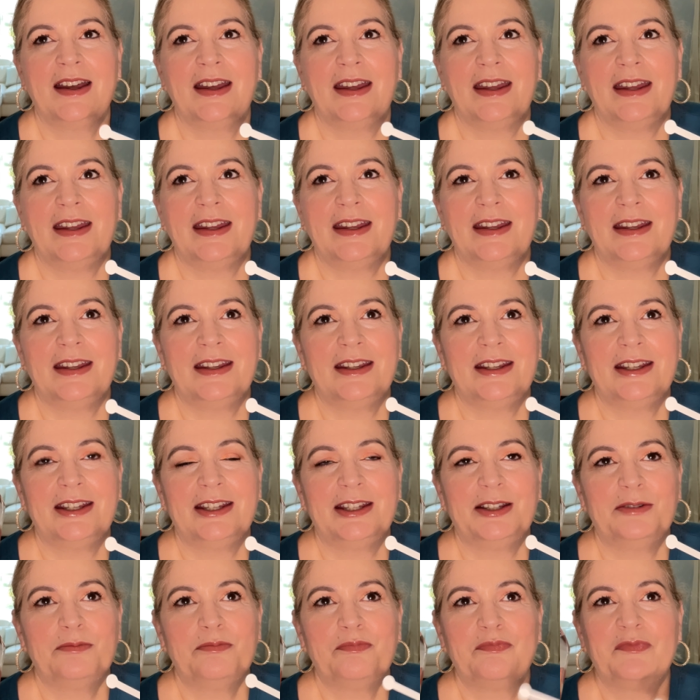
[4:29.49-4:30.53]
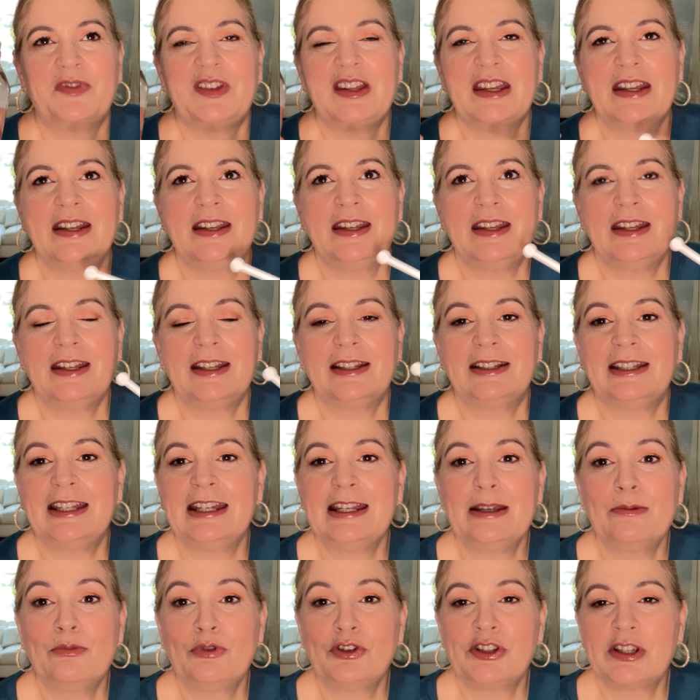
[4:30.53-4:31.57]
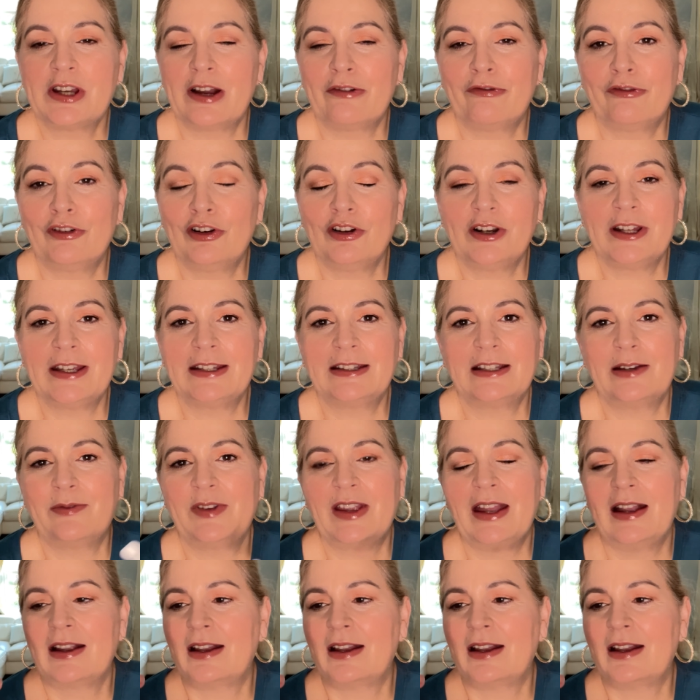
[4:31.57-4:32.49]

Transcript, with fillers: eh, tiene, muchas flores también.